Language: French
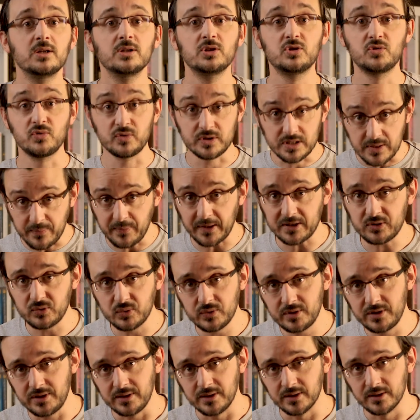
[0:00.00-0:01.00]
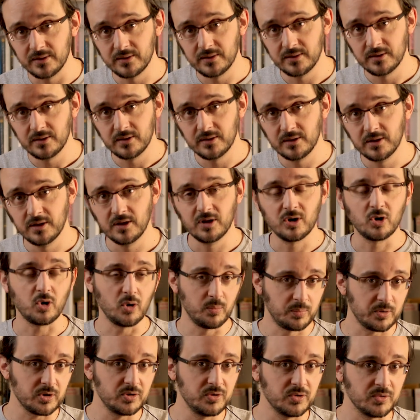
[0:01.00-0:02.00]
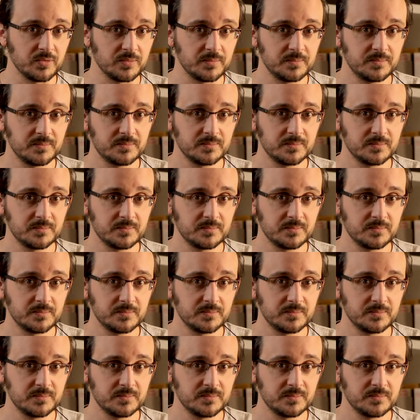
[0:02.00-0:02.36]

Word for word: je vous ai pas tout dit. Reprenons.